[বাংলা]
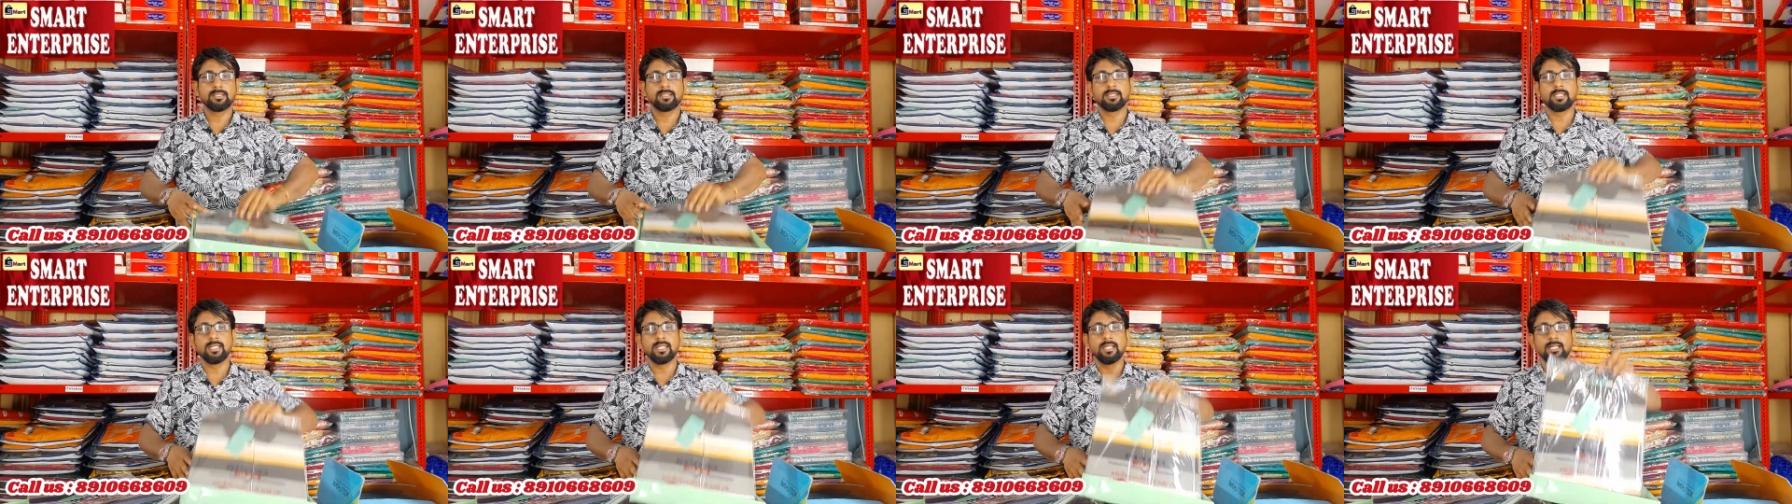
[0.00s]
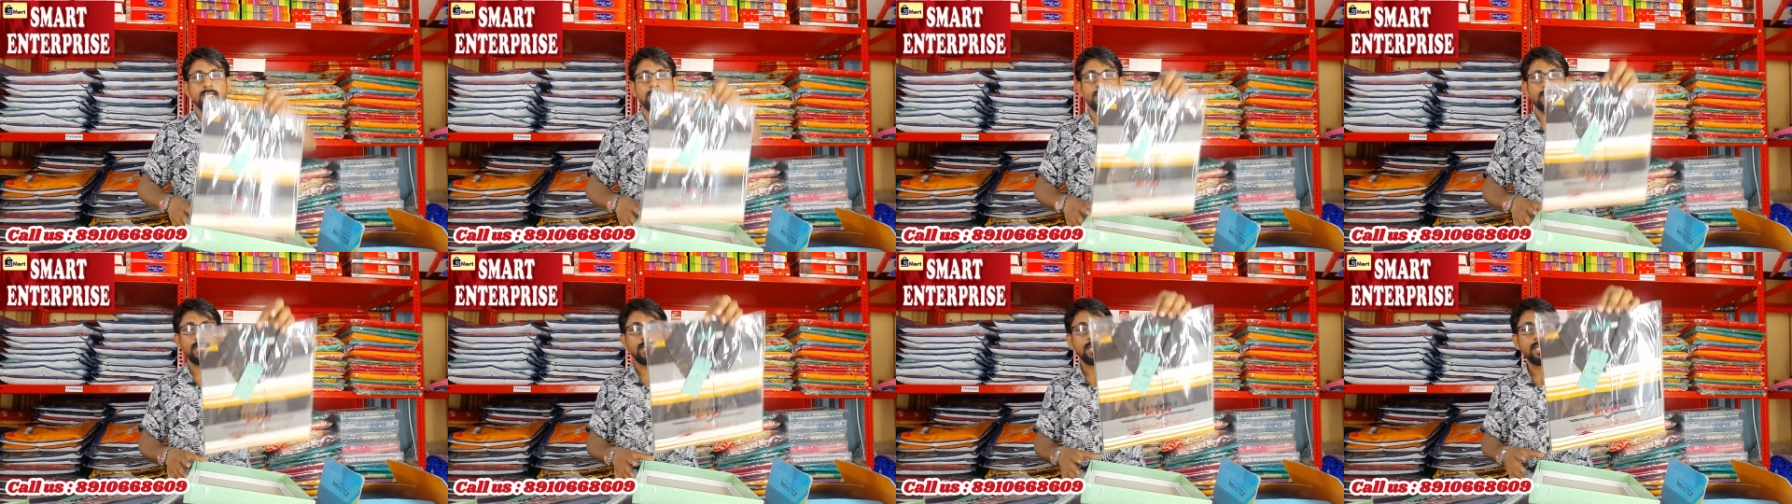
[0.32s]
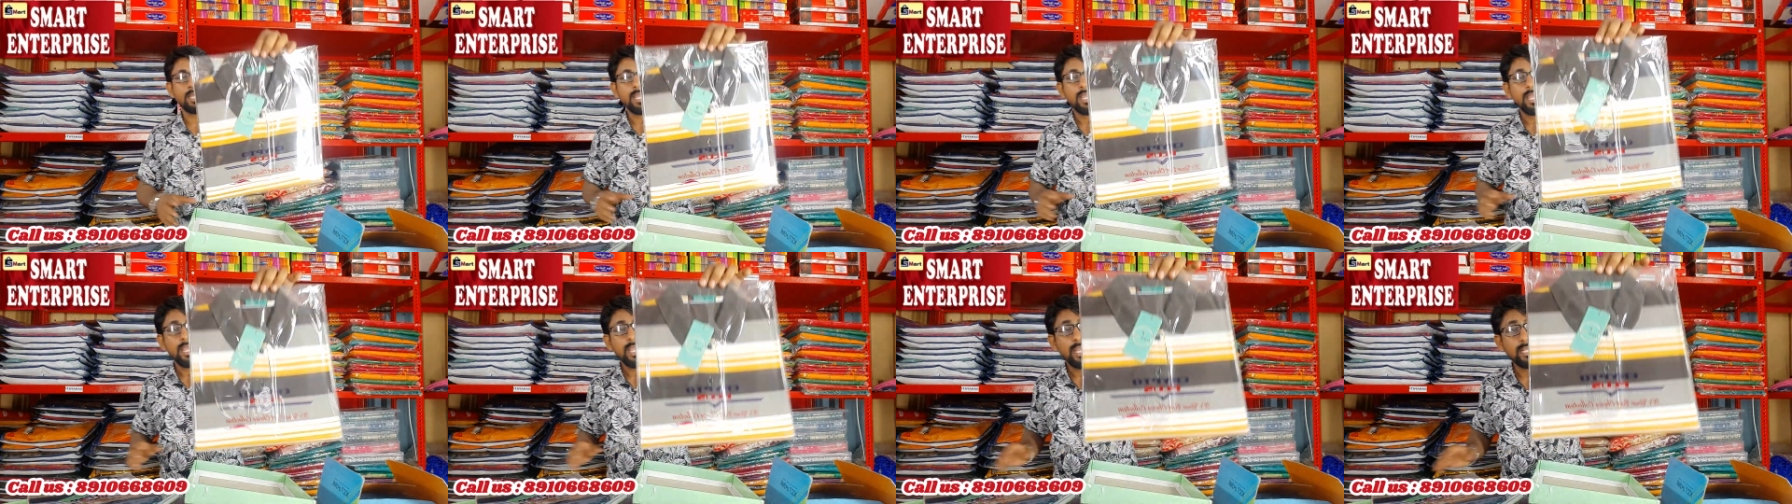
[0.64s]
তিনটে
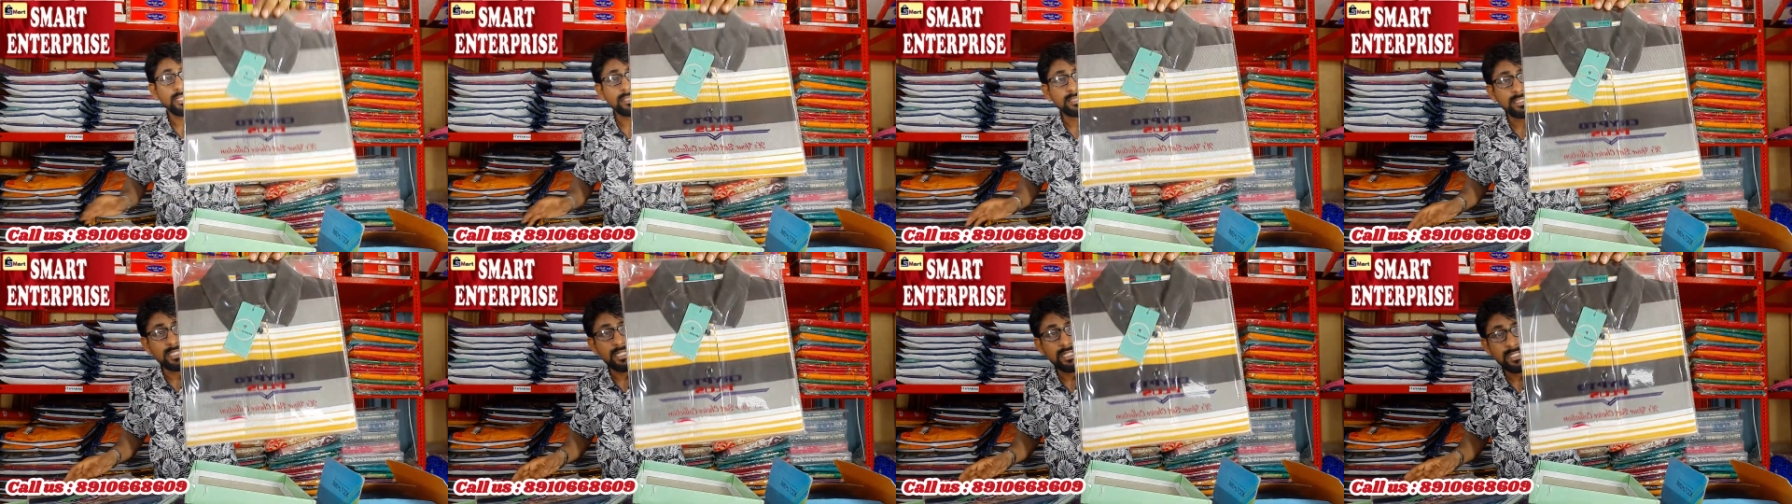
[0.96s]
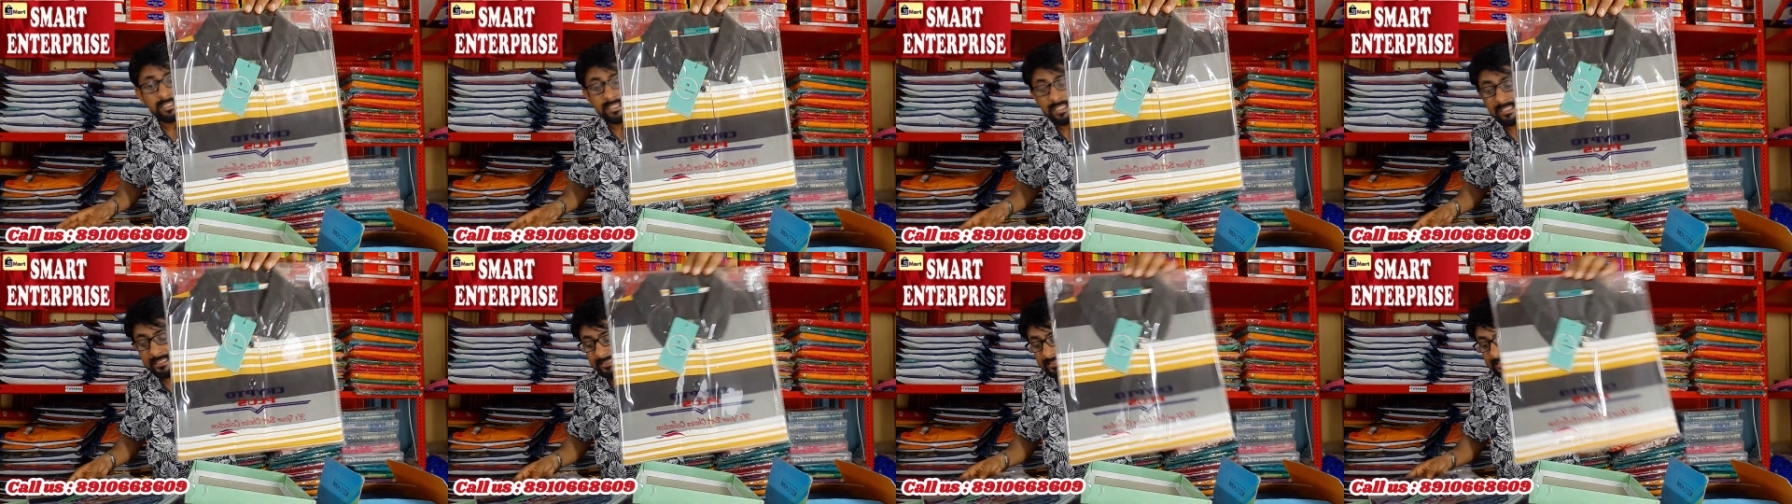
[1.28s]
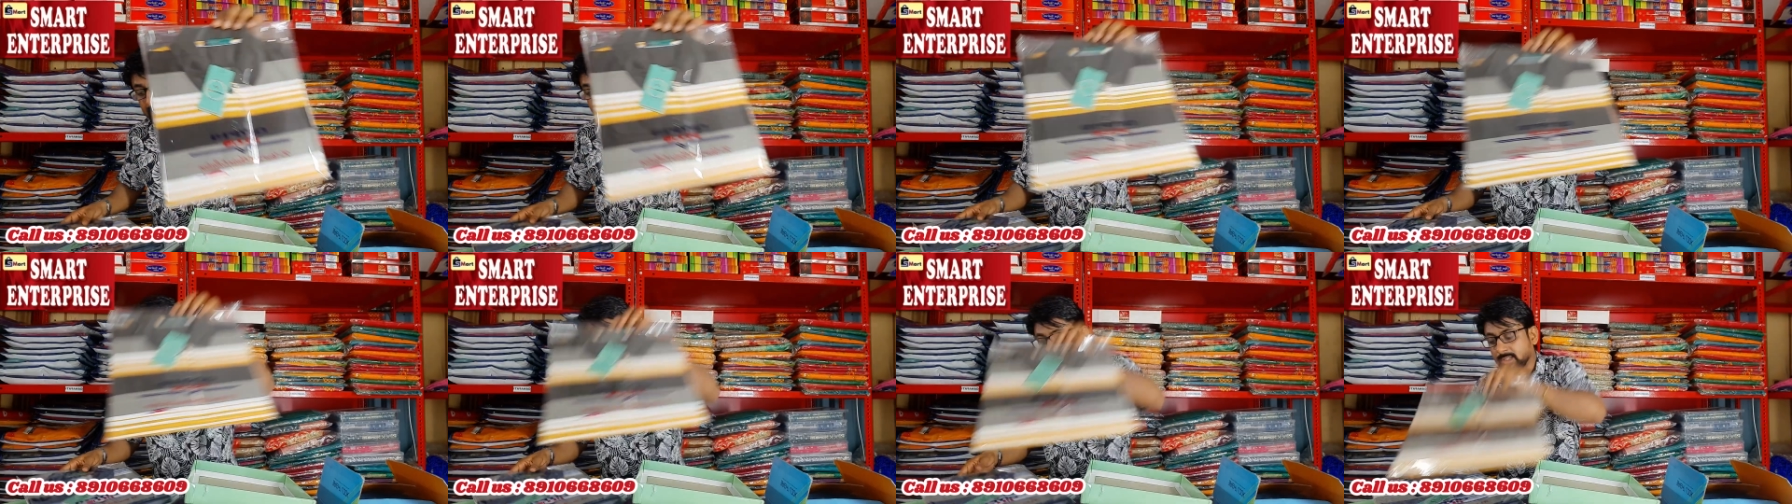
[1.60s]
এই তিনটে
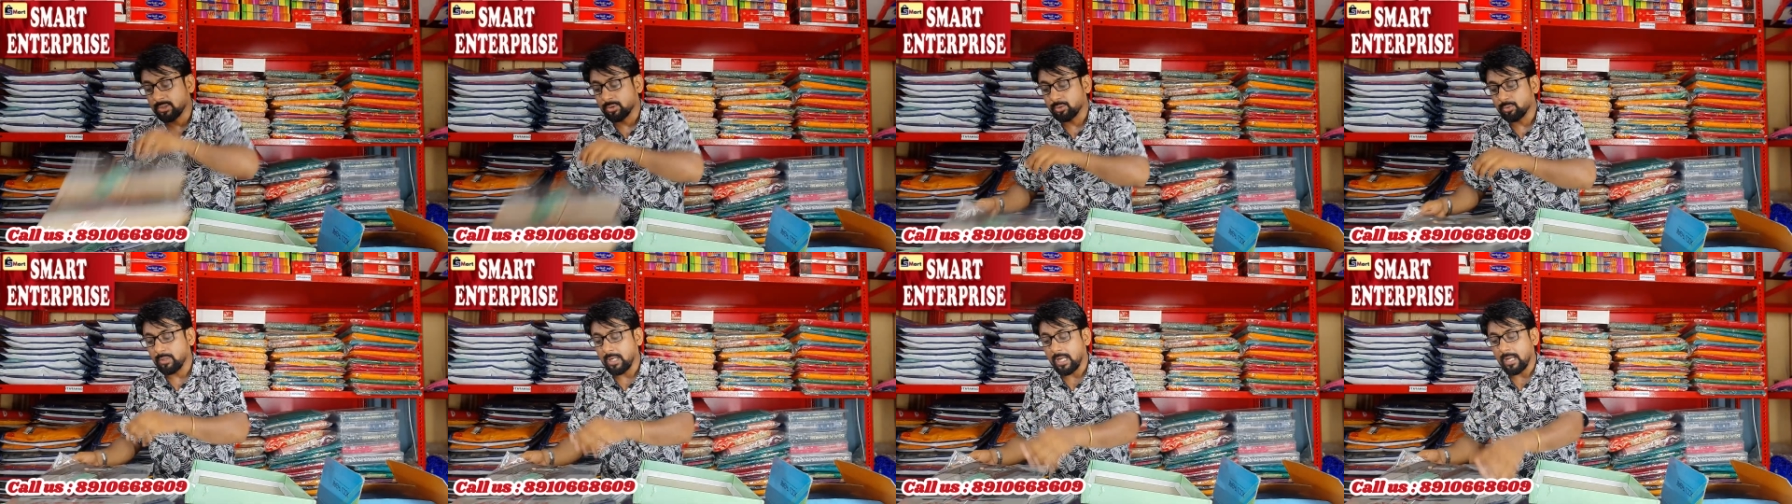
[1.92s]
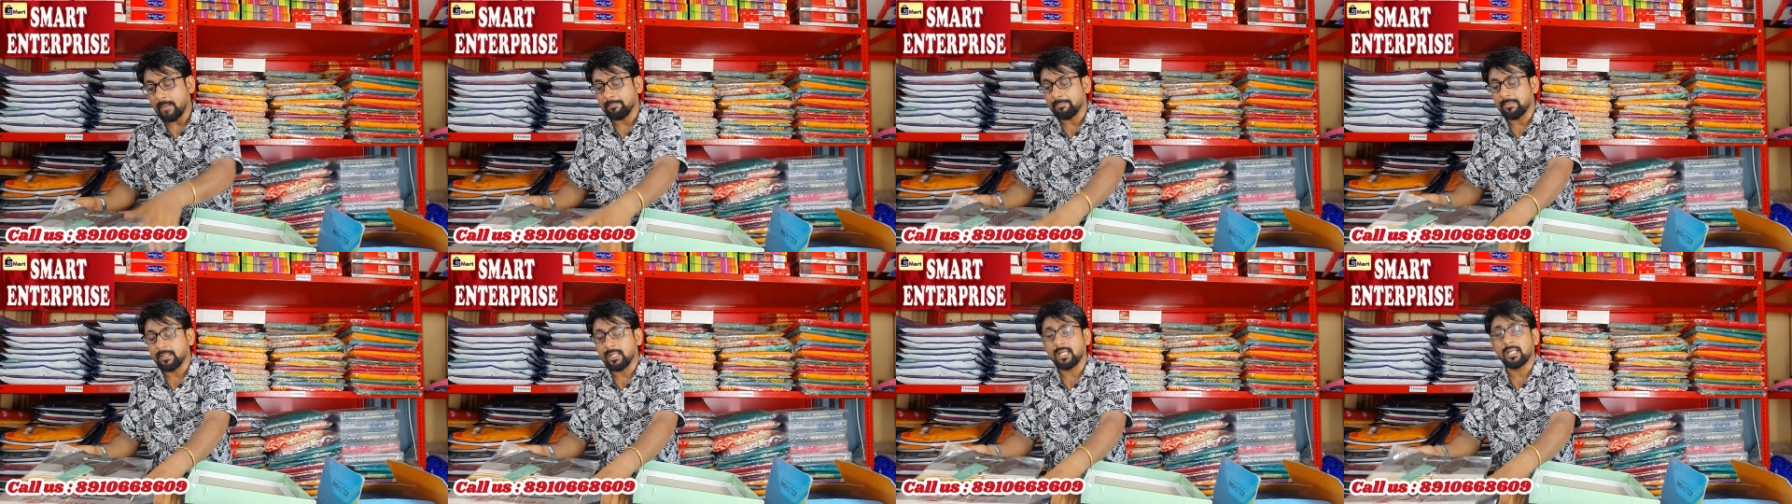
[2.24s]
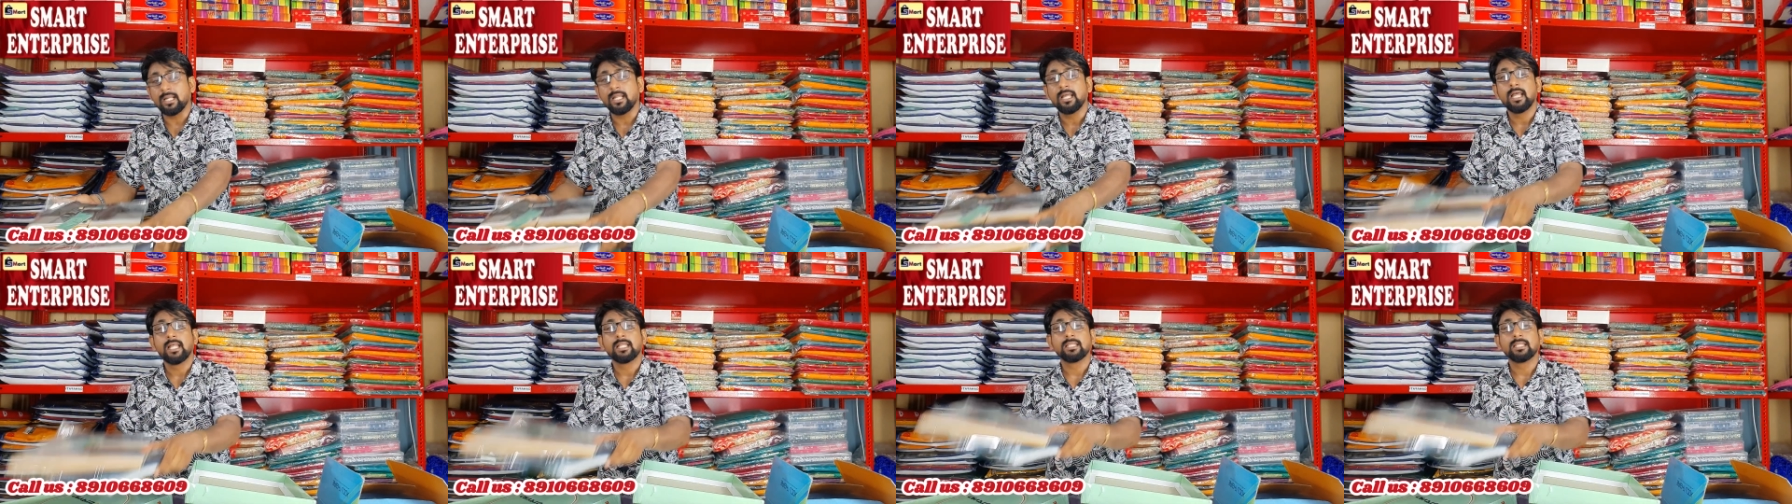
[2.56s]
সেট কিন্তু আপনার